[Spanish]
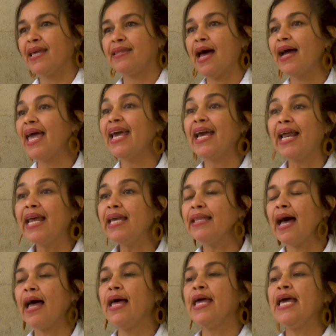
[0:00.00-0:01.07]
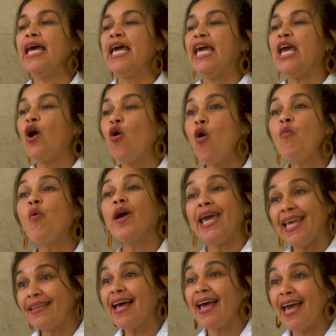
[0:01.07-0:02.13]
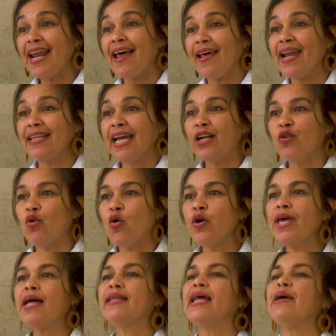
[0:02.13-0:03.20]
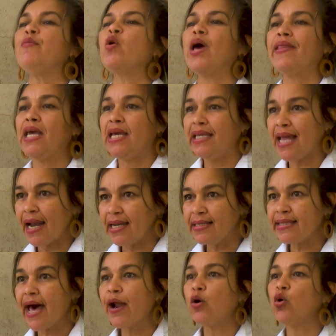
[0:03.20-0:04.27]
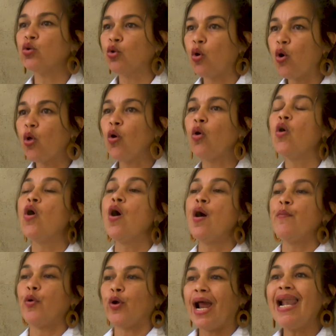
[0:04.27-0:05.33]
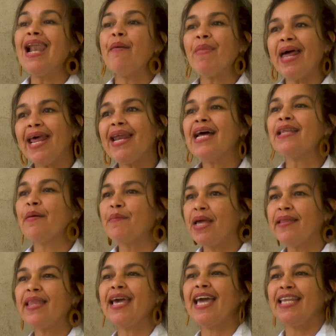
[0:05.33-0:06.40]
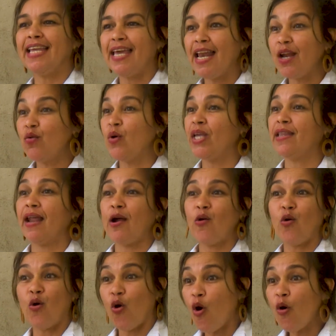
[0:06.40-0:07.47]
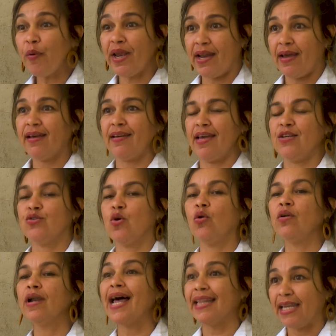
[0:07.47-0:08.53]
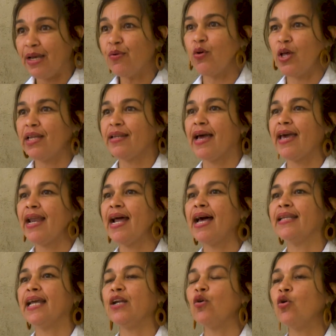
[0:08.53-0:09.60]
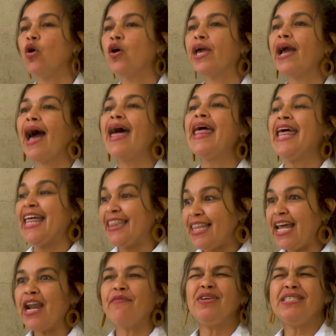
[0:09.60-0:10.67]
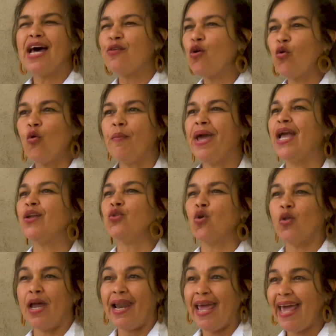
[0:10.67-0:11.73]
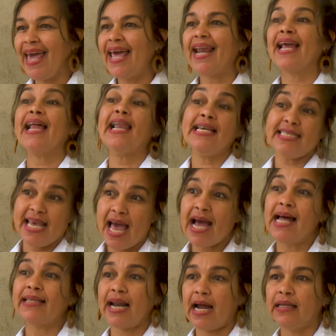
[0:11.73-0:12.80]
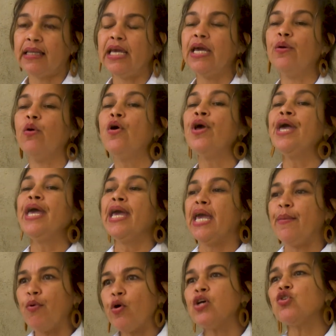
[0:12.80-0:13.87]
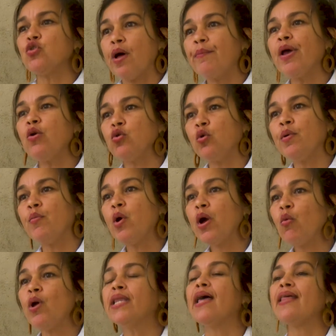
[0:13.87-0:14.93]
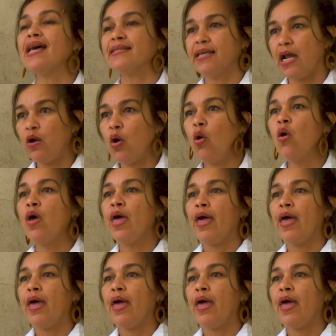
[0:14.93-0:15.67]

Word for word: están escritas y cómo en esta era de la tecnología tenemos que digitalizarlo todo porque es la manera también de que tienen nuestros jóvenes que son nativos de esta era tecnológica de revisar documentos, de leer, que les sean atractivos y por eso también lo tuvimos en cuenta de hacerlo